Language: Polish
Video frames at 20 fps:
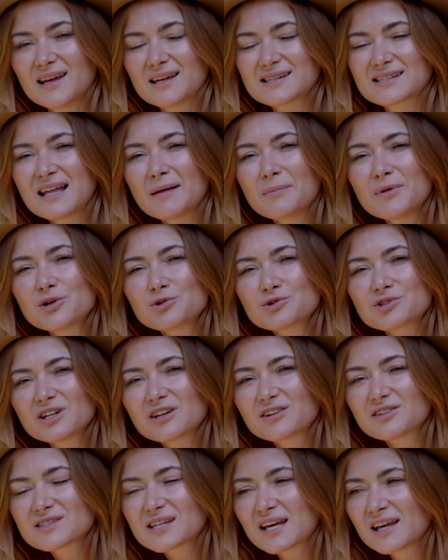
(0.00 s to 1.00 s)
Znamy
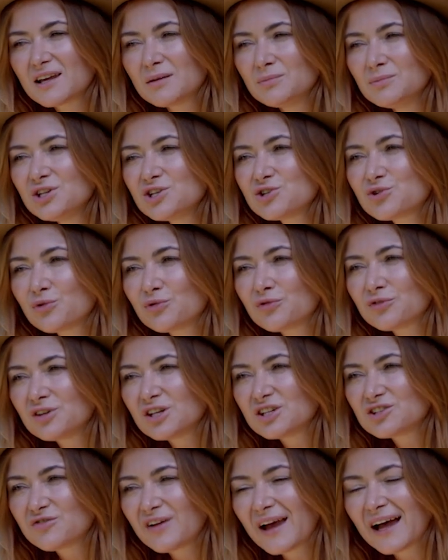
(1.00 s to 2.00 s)
różne rodzaje misiów,
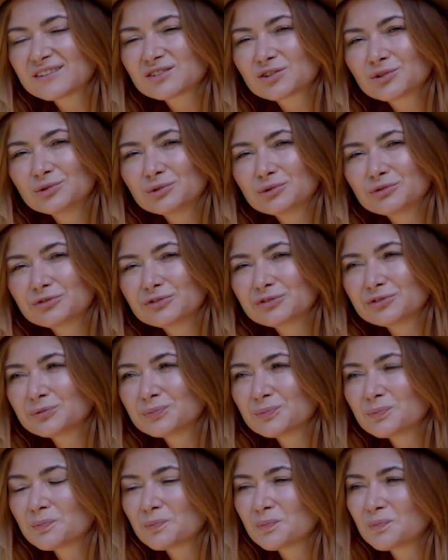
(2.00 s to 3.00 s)
niedźwiadków,
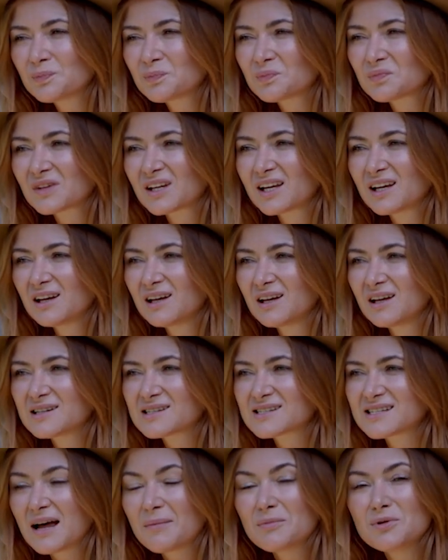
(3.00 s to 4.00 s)

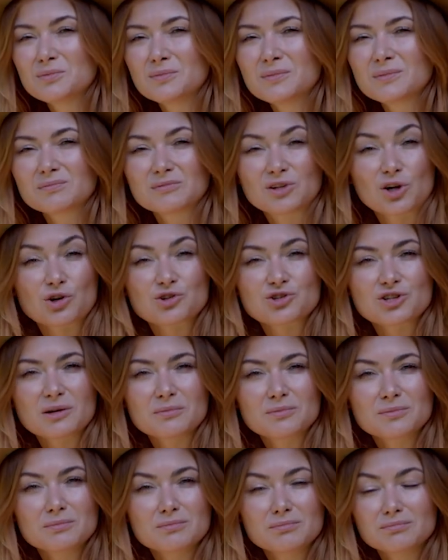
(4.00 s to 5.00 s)
znamy
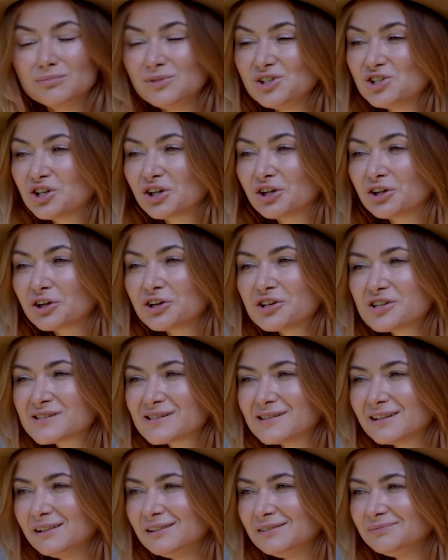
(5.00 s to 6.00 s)
groźne misie
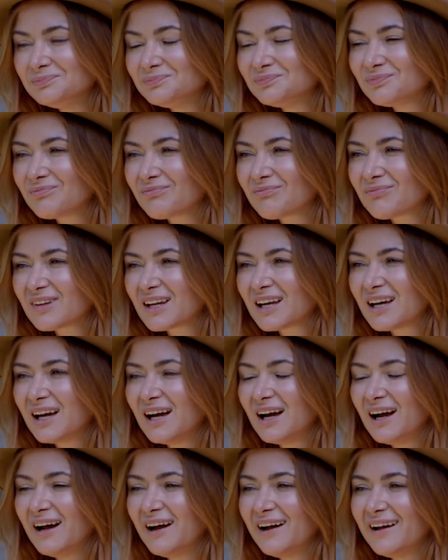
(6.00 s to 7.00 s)
gryzli,
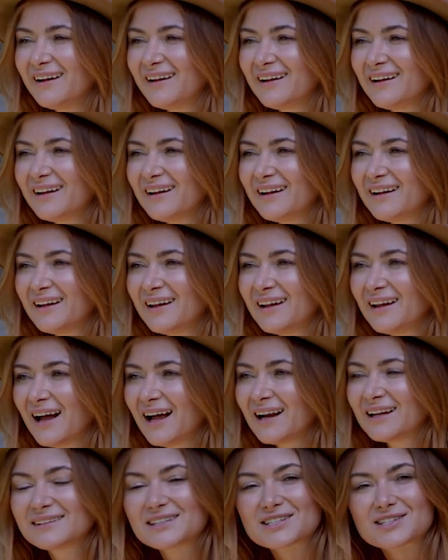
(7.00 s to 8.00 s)
e,
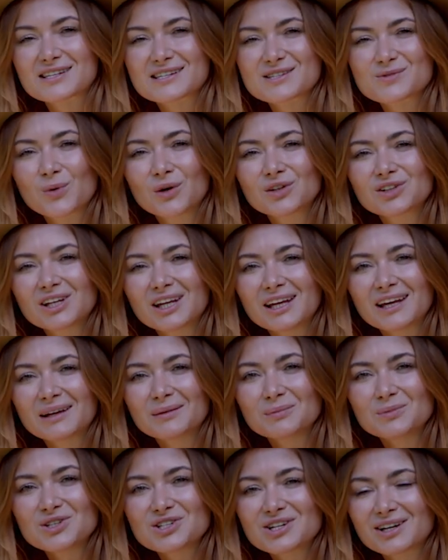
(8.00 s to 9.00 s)
ale też te
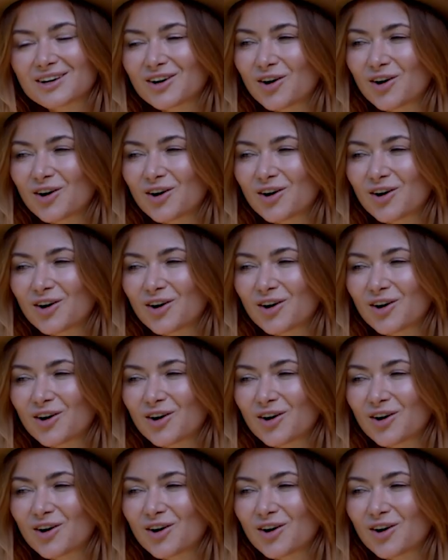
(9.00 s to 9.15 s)
słodkie misie